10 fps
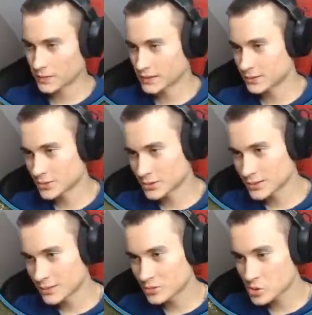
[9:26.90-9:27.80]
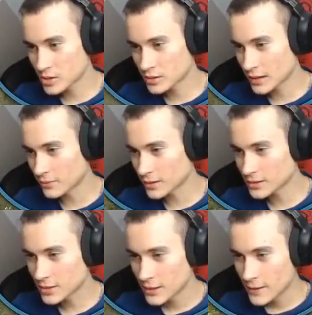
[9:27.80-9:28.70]
za dużo, za dużo nie
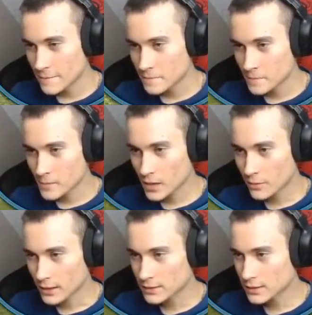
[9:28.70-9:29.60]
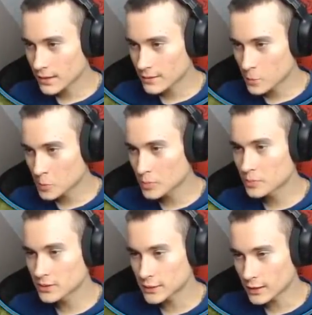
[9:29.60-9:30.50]
dawać. Dobra, cyk, bo
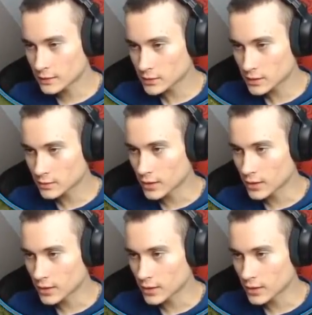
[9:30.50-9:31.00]
pustaka to co to